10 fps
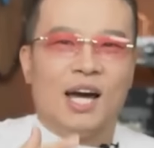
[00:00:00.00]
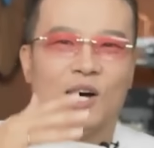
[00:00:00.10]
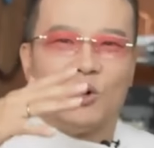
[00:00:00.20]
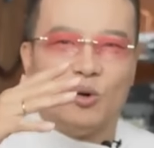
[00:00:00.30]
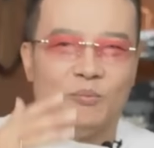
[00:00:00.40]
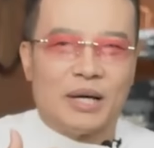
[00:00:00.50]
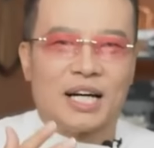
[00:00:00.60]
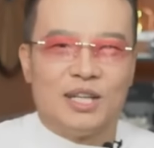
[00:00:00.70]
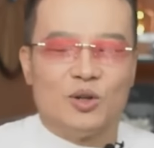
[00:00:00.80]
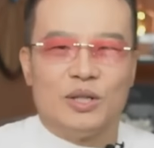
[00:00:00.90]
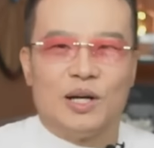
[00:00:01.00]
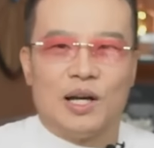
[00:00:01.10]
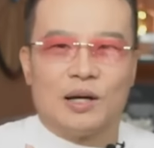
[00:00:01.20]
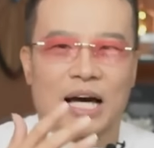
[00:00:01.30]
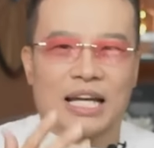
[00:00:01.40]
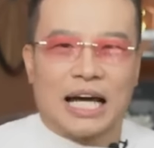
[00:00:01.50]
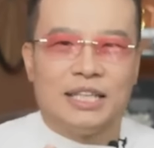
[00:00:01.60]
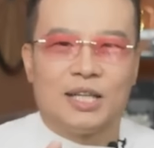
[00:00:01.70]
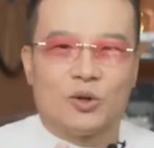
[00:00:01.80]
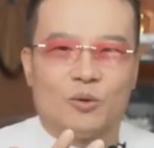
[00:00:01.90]
คุณไม่เคยโดดเดี่ยวเลย อะไร
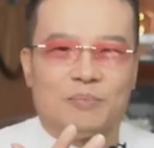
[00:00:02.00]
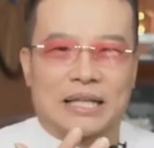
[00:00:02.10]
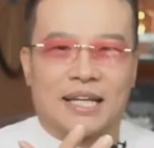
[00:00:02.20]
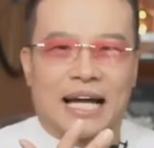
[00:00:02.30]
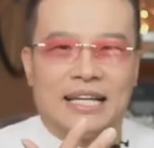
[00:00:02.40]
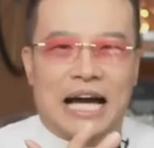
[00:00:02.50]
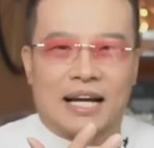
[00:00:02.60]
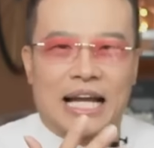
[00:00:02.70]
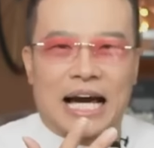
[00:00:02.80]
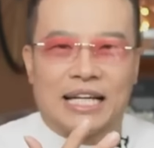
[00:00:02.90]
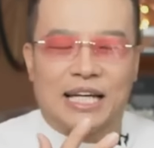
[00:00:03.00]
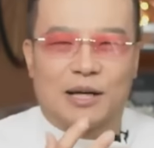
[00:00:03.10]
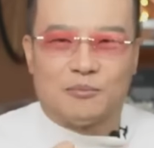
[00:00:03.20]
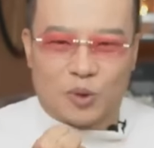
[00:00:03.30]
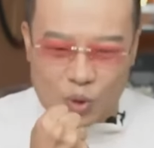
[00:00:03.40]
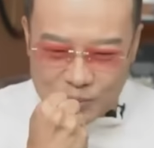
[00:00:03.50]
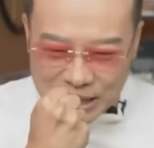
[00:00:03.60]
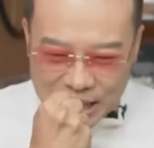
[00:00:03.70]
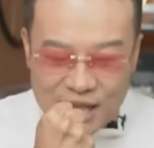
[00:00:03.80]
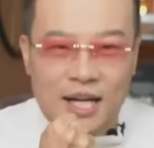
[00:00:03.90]
ที่คุณปรารถนาอยากได้เนี่ยโหมี
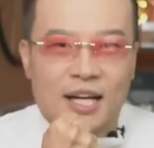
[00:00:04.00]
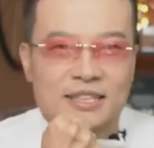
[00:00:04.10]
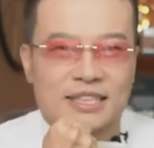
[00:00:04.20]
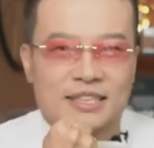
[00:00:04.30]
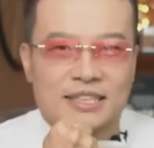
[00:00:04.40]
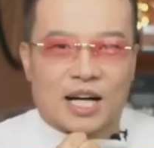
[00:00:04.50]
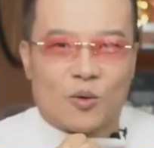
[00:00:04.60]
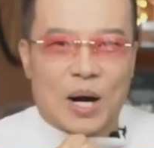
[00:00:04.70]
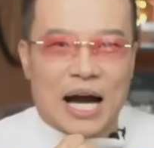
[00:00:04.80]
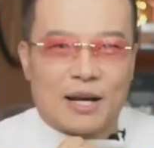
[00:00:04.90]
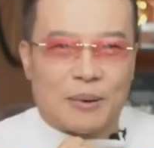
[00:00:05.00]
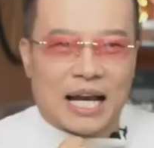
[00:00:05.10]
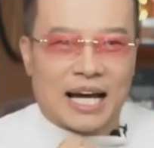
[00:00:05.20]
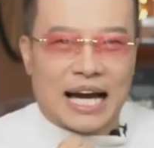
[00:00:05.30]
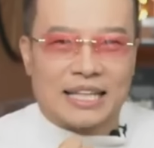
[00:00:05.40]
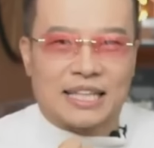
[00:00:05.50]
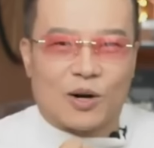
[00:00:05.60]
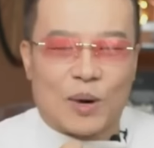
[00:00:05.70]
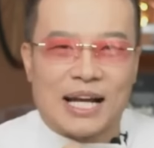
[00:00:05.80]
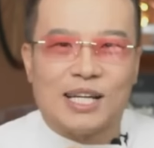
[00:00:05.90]
แต่จักรวาลพลังงานจักร
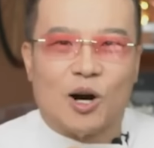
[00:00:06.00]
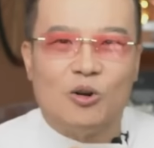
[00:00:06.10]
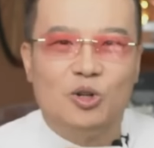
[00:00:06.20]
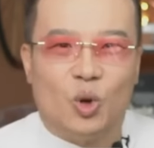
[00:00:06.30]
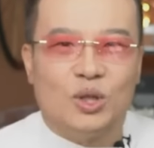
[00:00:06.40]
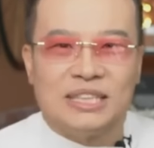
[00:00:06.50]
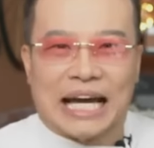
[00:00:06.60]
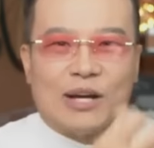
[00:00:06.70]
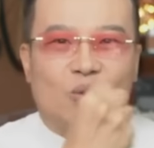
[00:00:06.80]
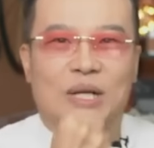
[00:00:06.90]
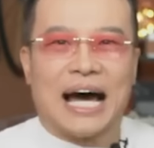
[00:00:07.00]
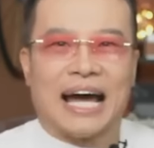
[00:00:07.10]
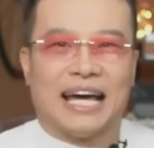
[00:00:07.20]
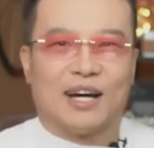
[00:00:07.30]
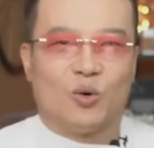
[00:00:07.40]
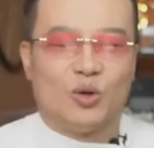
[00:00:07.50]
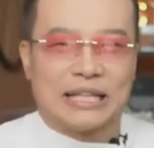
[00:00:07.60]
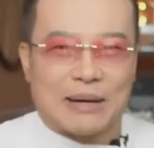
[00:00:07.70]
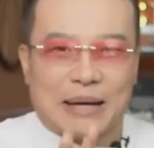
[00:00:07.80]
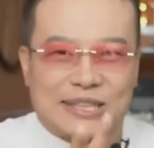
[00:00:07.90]
วาลที่เขาลุ้นจะให้คุณได้อะคุณ
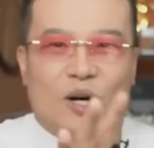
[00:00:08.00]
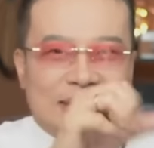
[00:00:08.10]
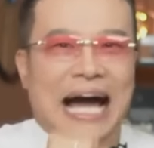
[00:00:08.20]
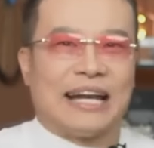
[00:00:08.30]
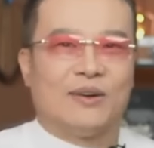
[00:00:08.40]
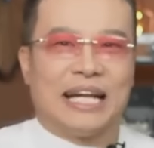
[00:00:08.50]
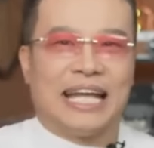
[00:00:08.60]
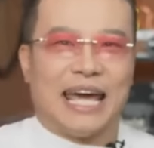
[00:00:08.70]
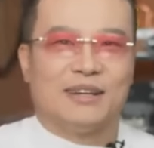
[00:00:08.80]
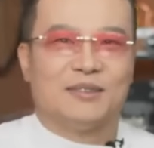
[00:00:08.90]
แค่ไม่ต่อต้านเท่านั้นเอง